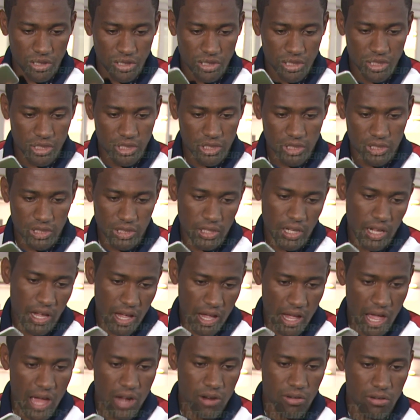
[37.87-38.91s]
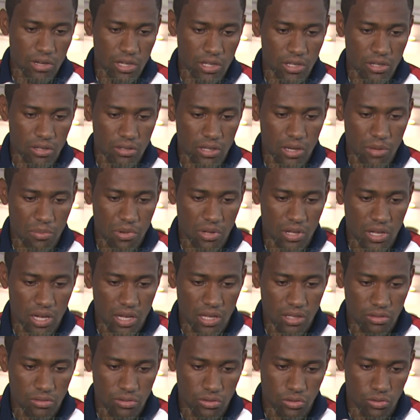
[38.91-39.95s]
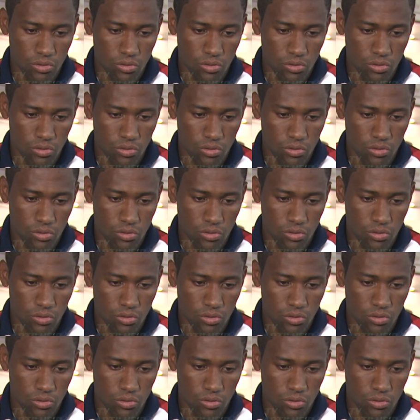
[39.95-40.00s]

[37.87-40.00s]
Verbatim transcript: acho que a gente né, era o líder do campeonato,